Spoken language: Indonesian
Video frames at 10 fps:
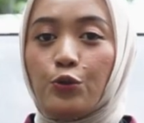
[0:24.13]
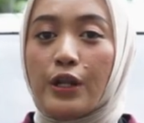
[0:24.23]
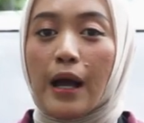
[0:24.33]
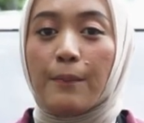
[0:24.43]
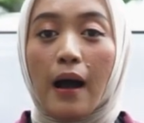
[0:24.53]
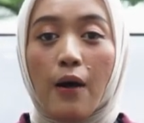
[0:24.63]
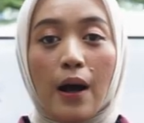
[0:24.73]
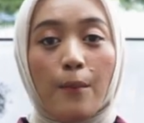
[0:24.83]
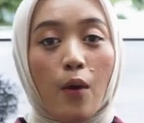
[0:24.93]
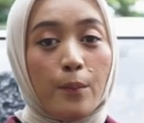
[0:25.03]
udah
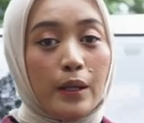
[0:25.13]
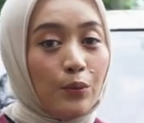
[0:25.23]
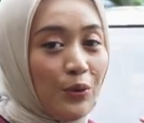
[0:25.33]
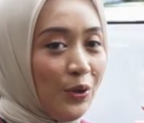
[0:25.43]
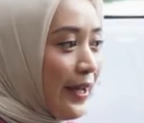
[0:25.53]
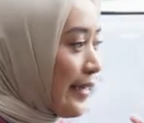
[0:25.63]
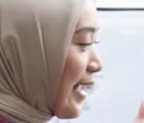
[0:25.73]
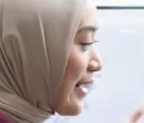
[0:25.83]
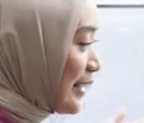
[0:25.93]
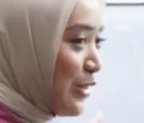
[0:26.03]
bawa mobil Wuling
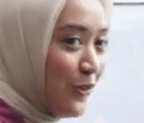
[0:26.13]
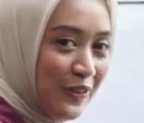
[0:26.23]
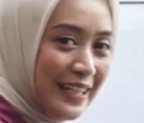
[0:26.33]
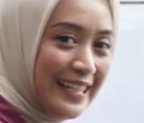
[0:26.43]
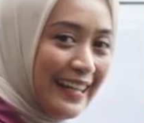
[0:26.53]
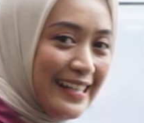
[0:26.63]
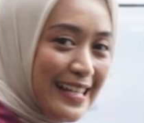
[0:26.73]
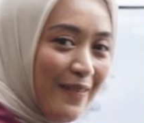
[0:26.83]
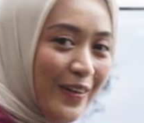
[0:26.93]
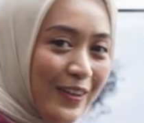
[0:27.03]
REV-nya nih
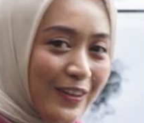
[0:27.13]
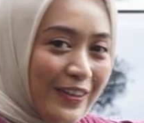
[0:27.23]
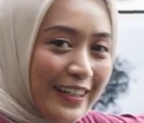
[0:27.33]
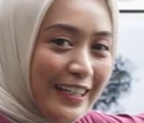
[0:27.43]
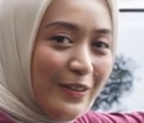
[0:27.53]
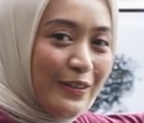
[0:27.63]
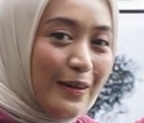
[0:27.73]
sahabat Auto ini